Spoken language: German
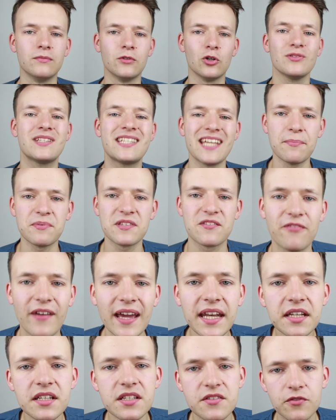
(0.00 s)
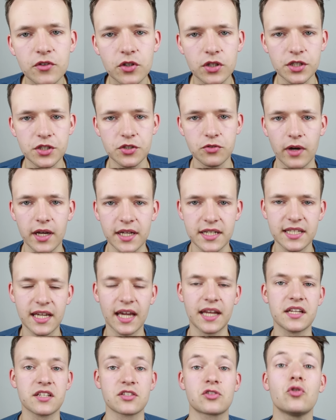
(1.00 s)
Und selbst wenn es wirklich nur ein
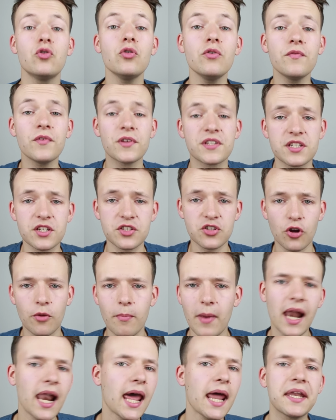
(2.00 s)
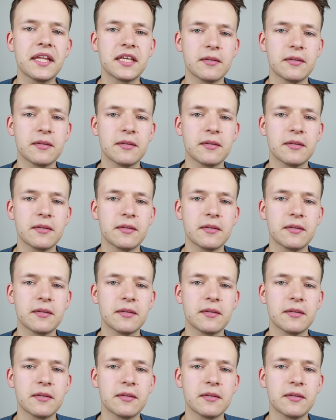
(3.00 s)
Trend ist, gucken wir uns das doch mal an.